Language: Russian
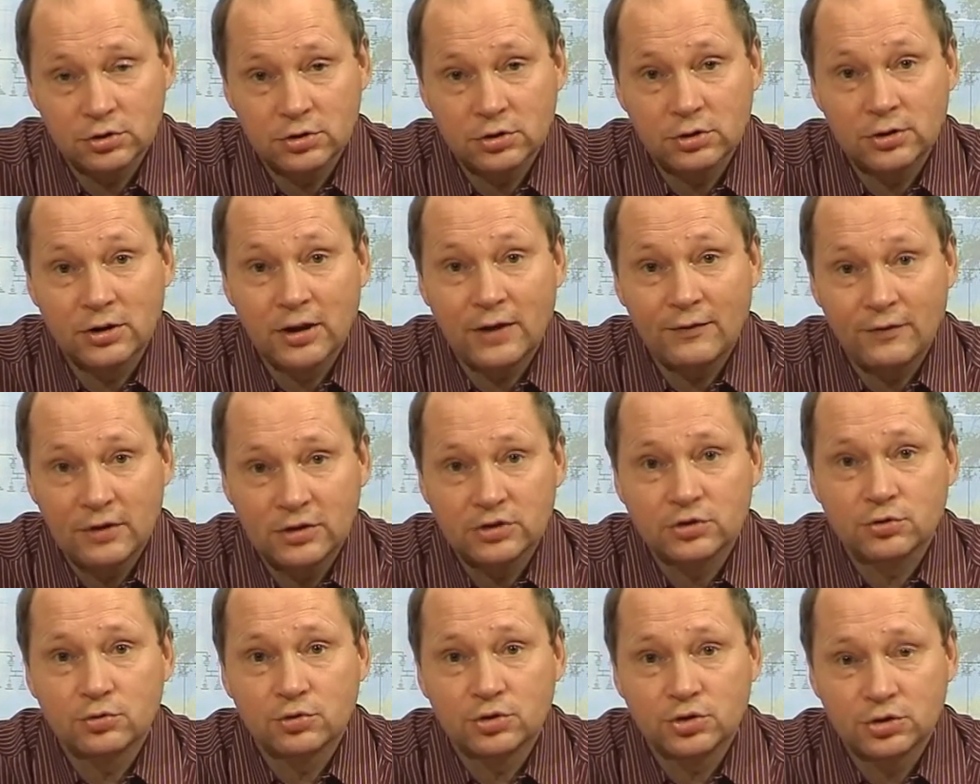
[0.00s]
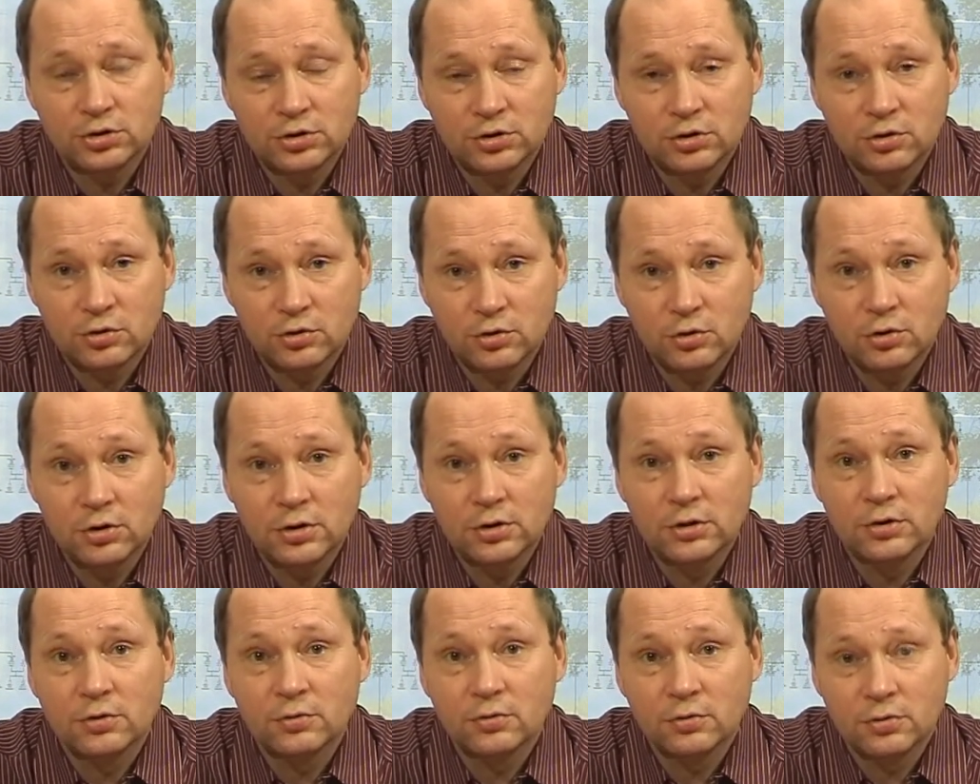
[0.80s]
главенствующие
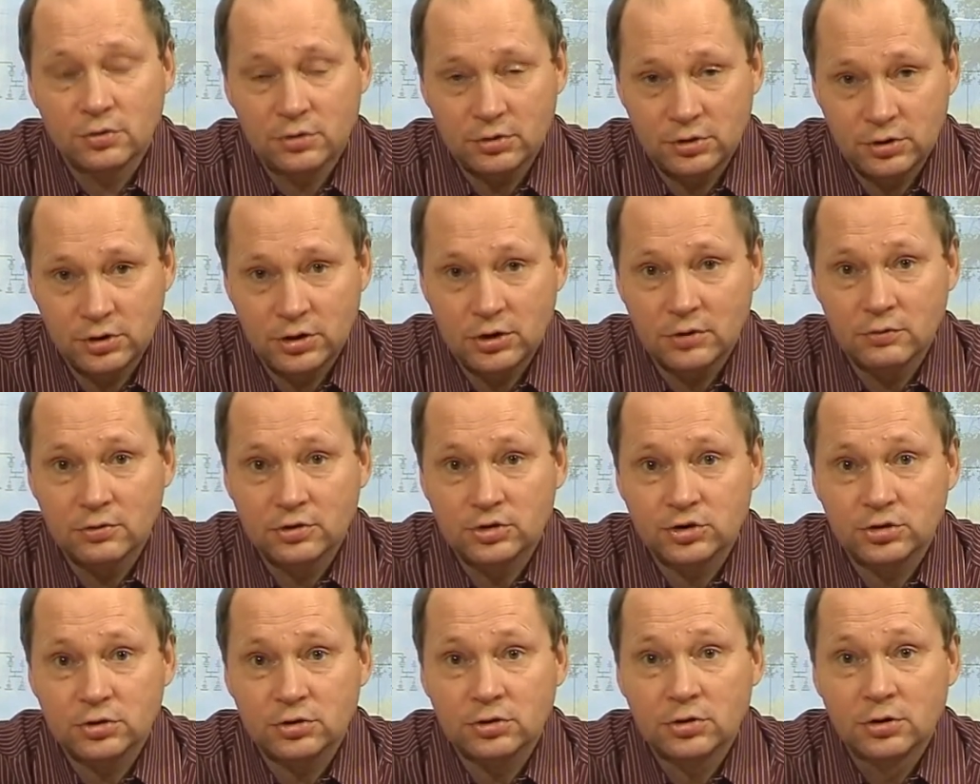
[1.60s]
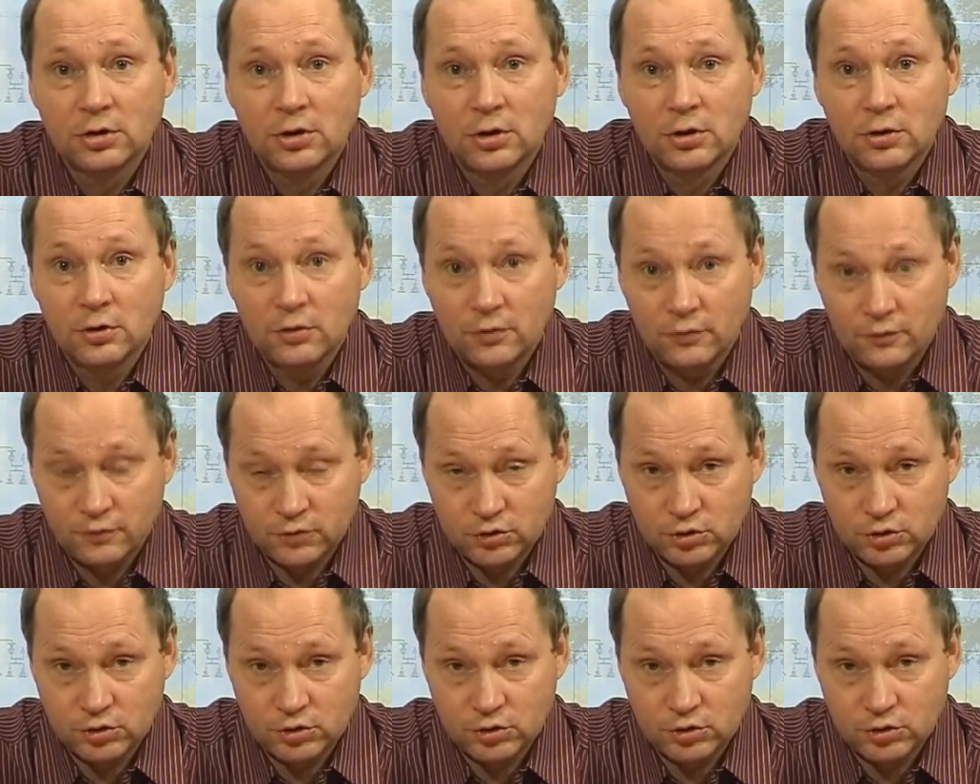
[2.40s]
роли вот, девочек